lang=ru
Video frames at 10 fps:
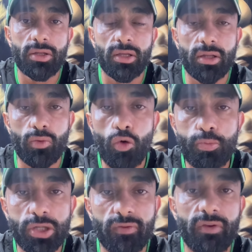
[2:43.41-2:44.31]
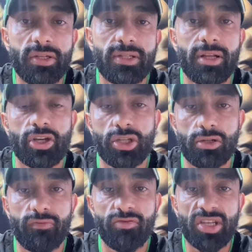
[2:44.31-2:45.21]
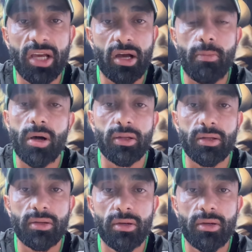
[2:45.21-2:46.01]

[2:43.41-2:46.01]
Это общий весь наш, всей команды